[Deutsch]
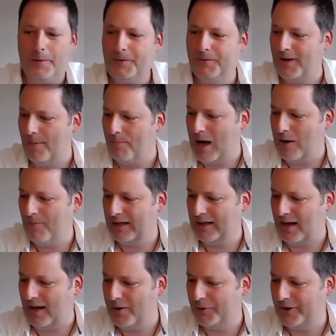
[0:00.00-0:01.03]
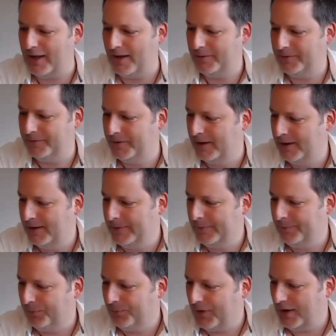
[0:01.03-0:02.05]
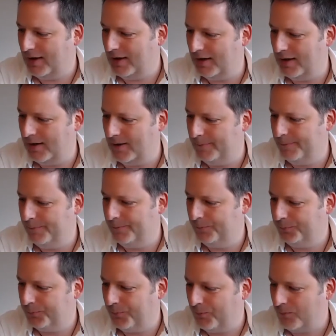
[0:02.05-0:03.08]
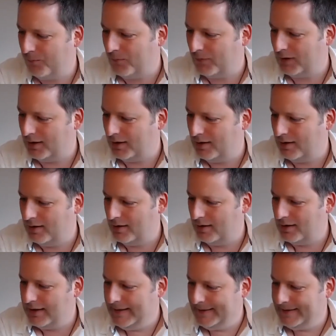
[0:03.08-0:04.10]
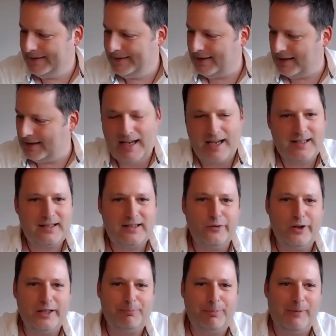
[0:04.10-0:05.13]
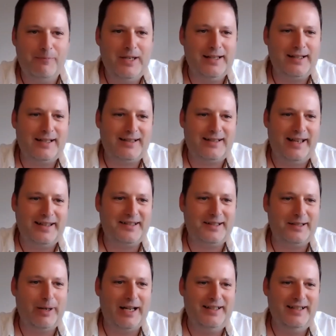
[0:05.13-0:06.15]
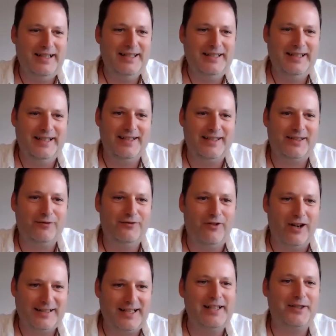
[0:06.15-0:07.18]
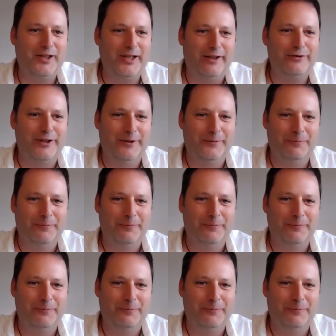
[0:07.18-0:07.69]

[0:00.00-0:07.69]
und dann macht man einen Countdown. Ähm, das erste Wort bei mir, das letzte bei dir, Nils. Was Sehr hältst gern, du davon? Fang du